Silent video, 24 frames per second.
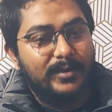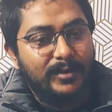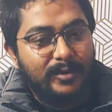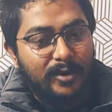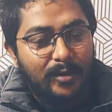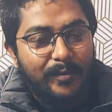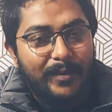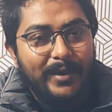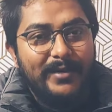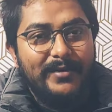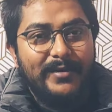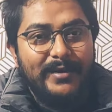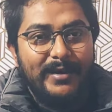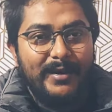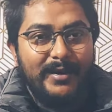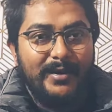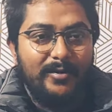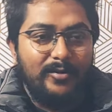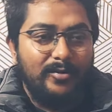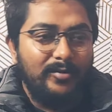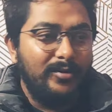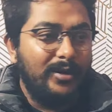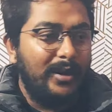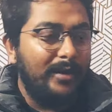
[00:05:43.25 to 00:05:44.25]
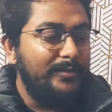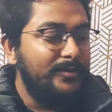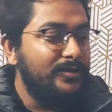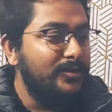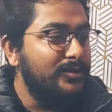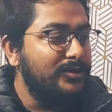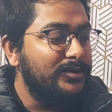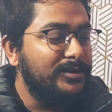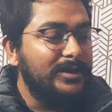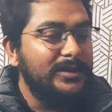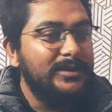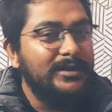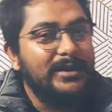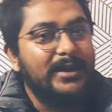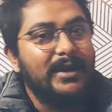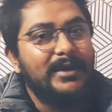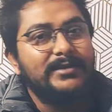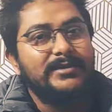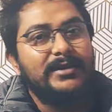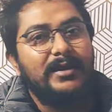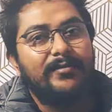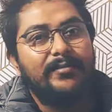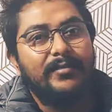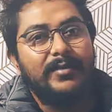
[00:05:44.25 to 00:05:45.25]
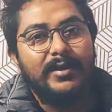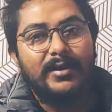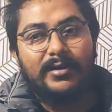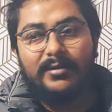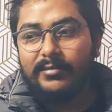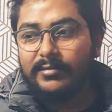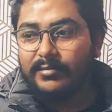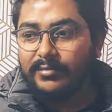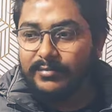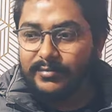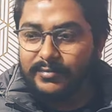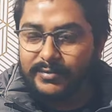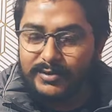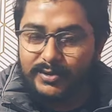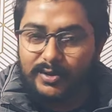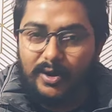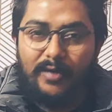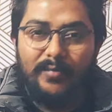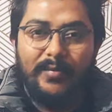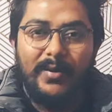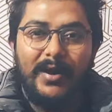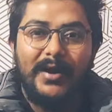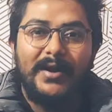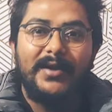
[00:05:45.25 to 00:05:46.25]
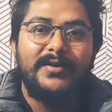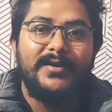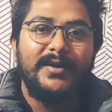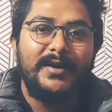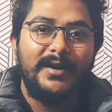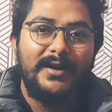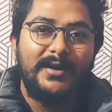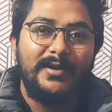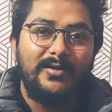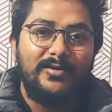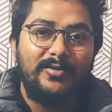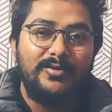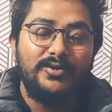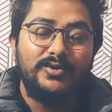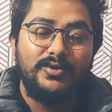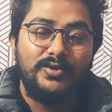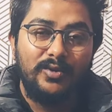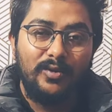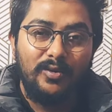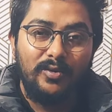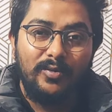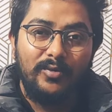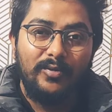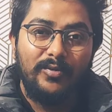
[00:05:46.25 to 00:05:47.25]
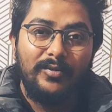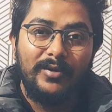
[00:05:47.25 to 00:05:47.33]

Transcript: नॉर्मल ट्रेडिंग करो आप दूसरा जगह से आप स्टॉक मार्केट ट्रेडिंग करो जो